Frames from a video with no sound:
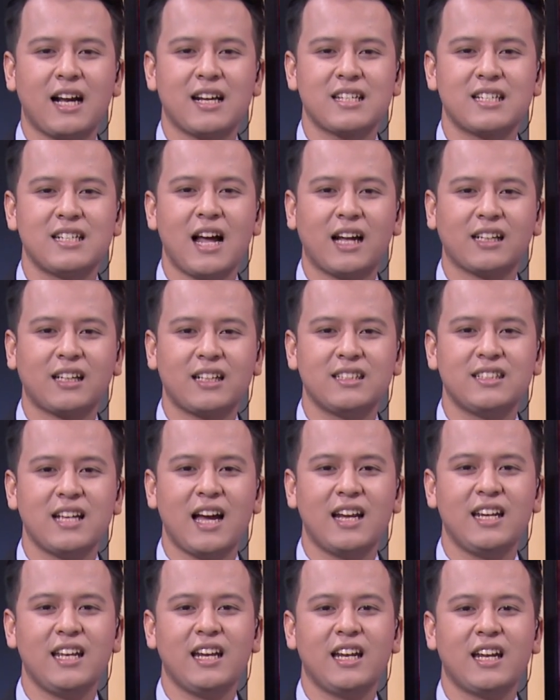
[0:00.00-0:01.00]
yang sedang
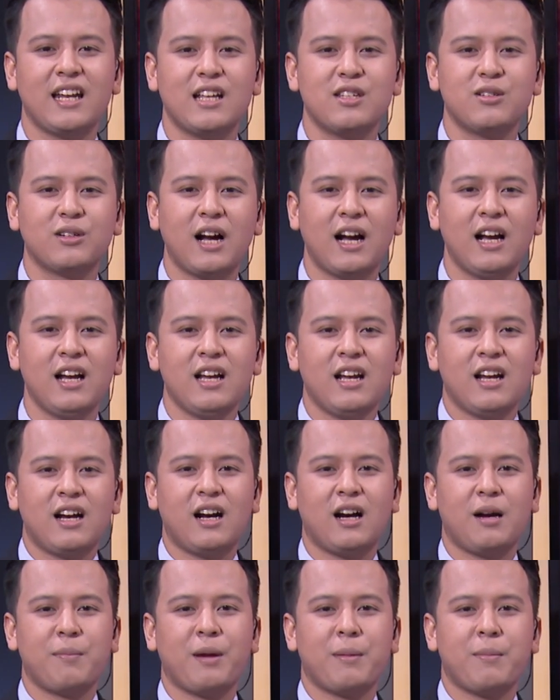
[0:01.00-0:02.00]
terjadi ini. Dan juga
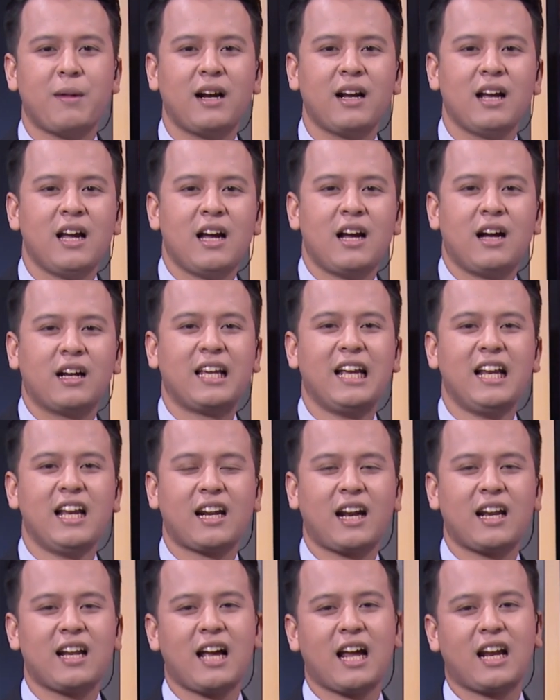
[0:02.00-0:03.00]
uh, memang
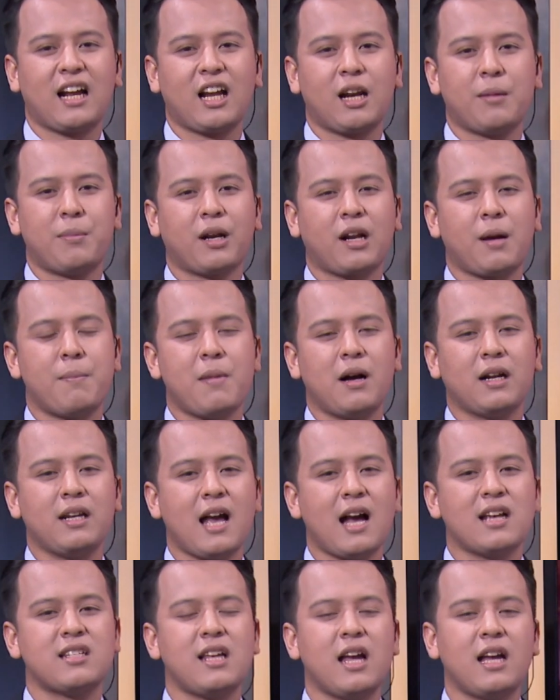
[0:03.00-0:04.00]
giliran negara-negara berkembang
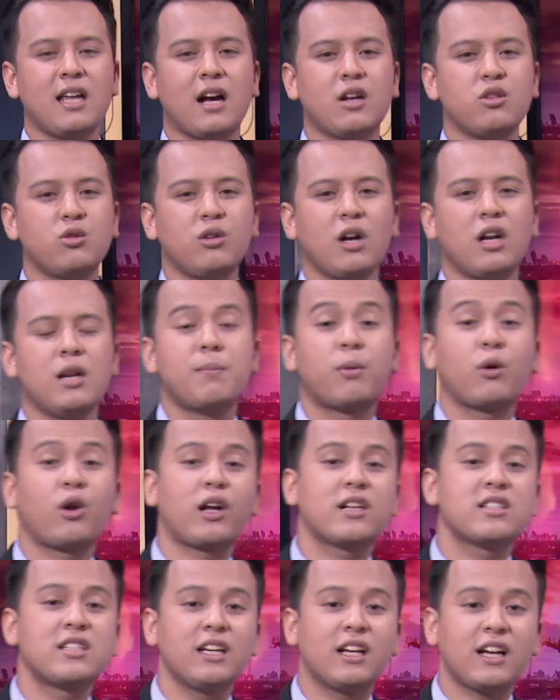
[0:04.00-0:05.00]
di Asia yang juga
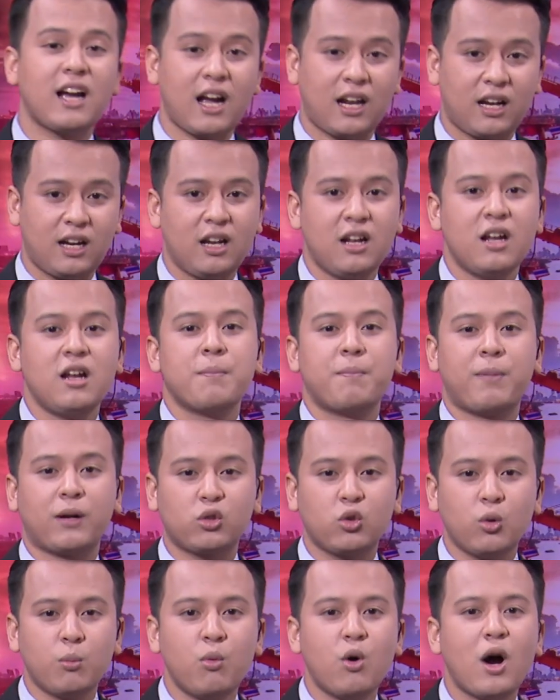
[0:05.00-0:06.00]
diproyeksikan
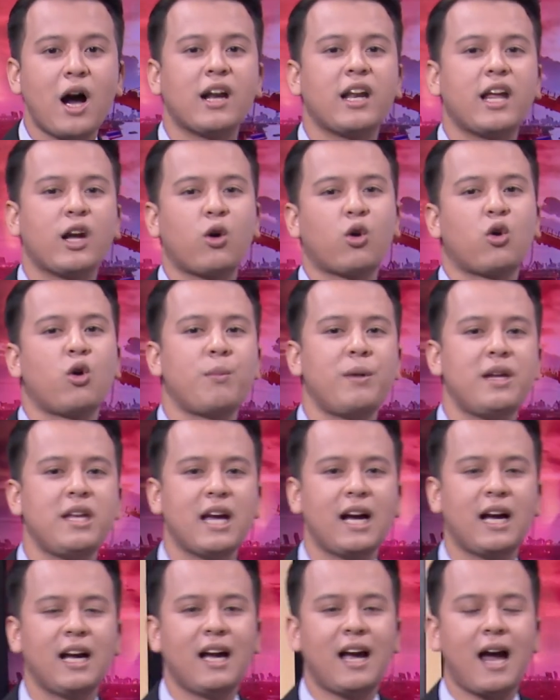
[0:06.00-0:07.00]
pertumbuhan
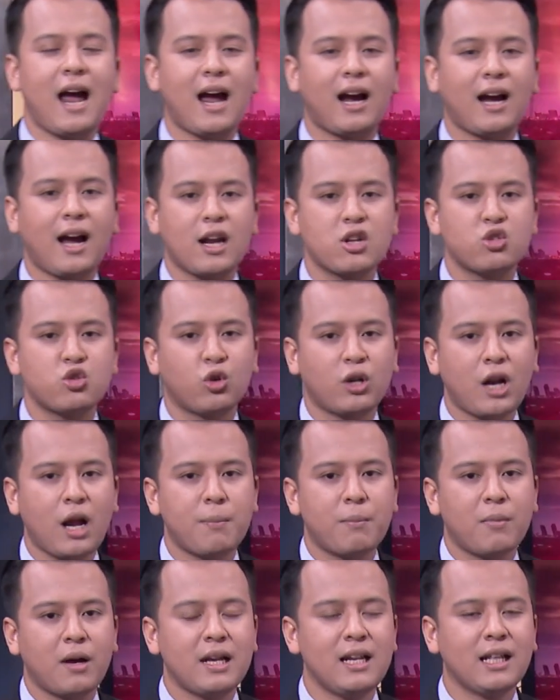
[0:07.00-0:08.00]
ekonominya akan
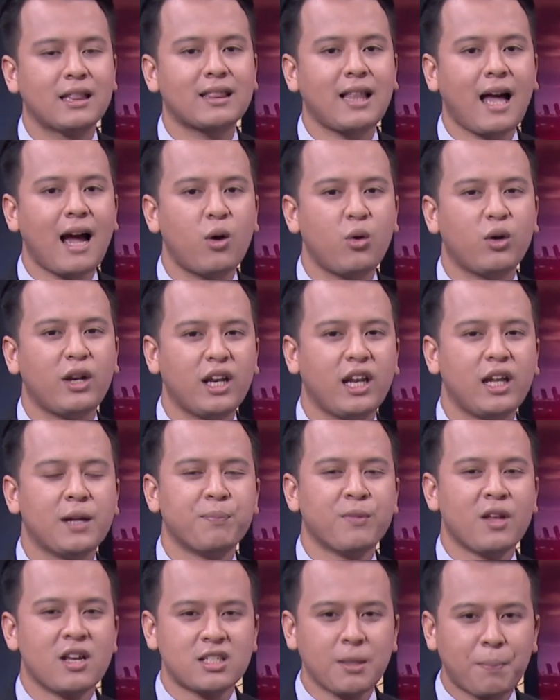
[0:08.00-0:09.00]
suram di tahun ini.
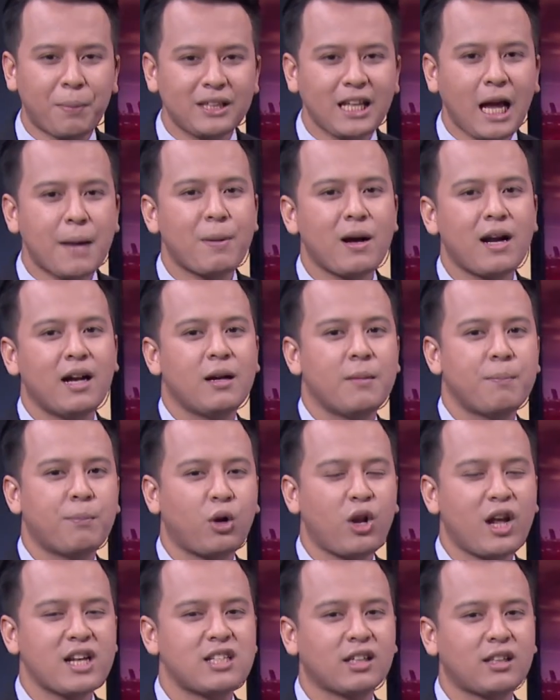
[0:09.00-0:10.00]
Seperti apa
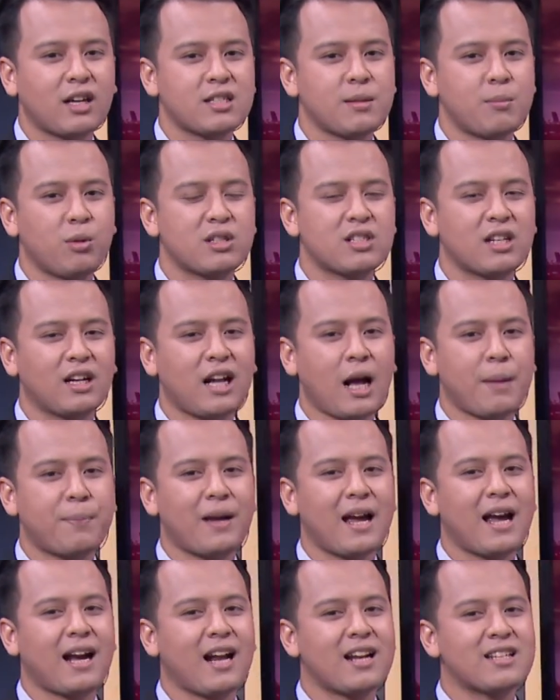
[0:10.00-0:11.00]
proyeksi tersebut
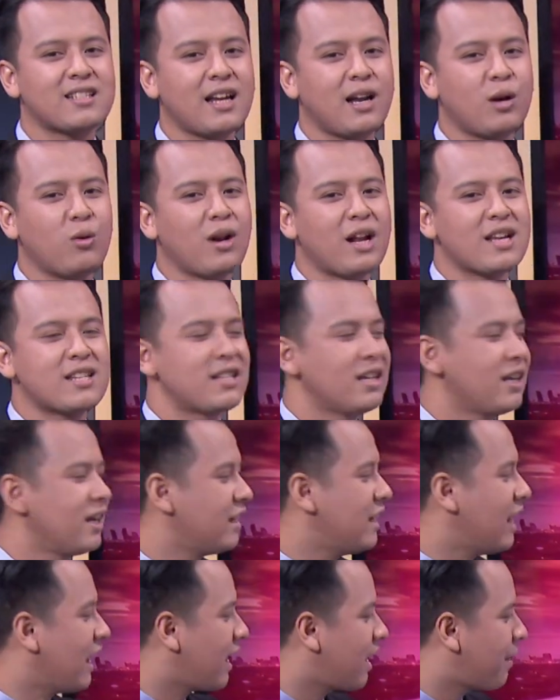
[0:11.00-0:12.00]
selengkapnya akan saya ulas
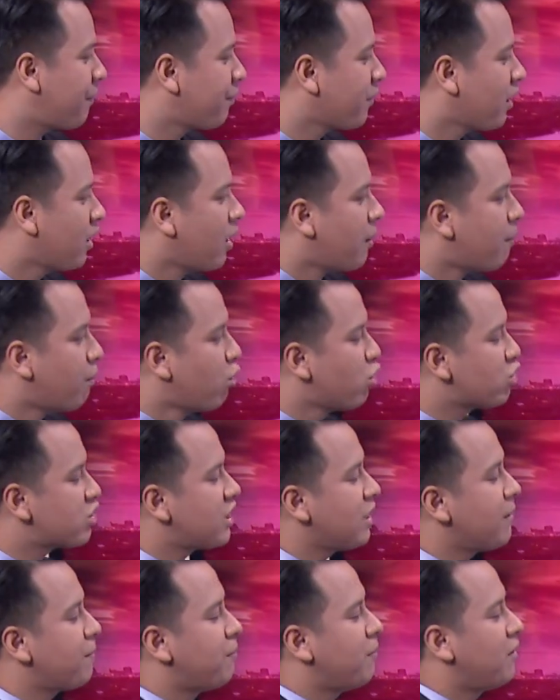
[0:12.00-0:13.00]
dalam
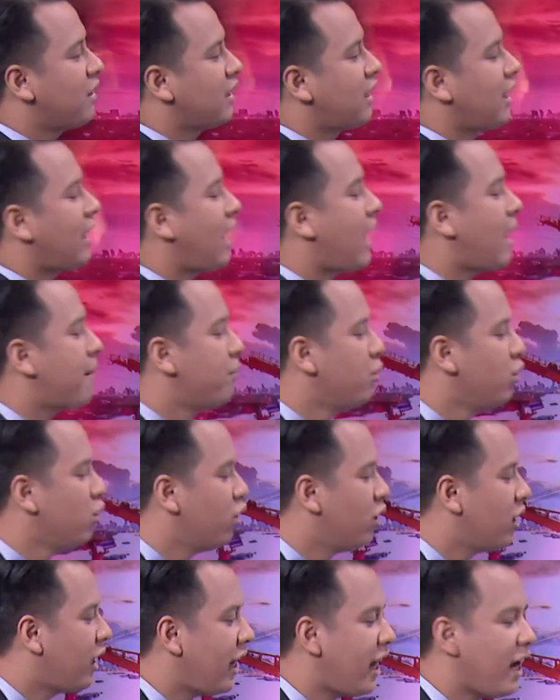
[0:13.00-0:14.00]
musim
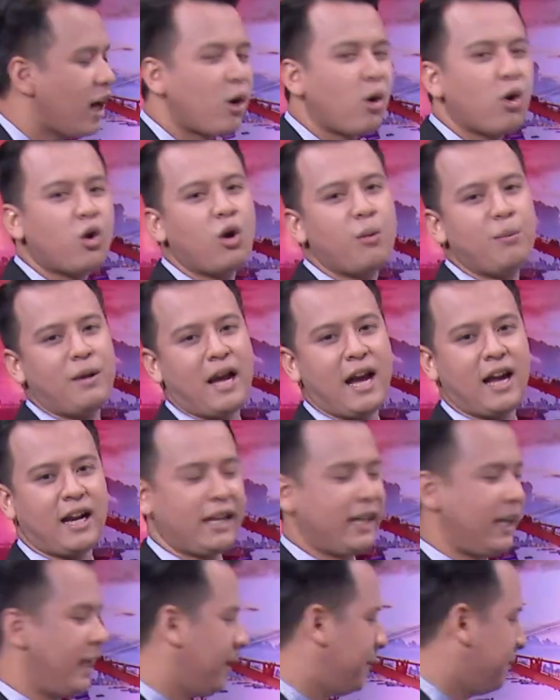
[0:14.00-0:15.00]
kelabu ekonomi
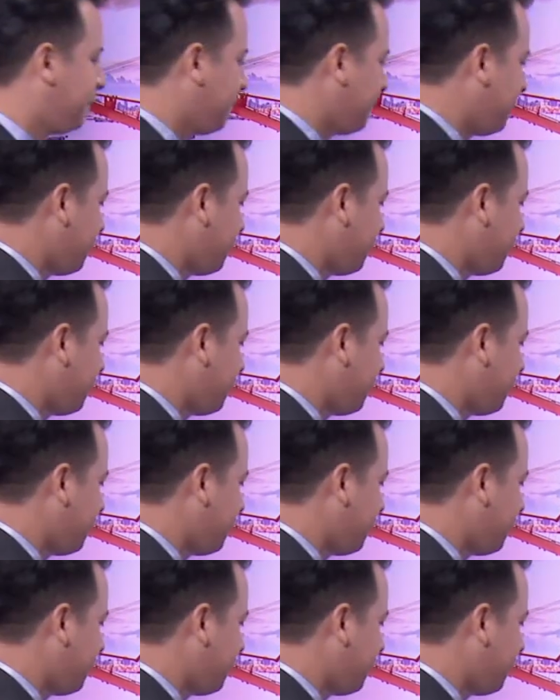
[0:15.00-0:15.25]
RI.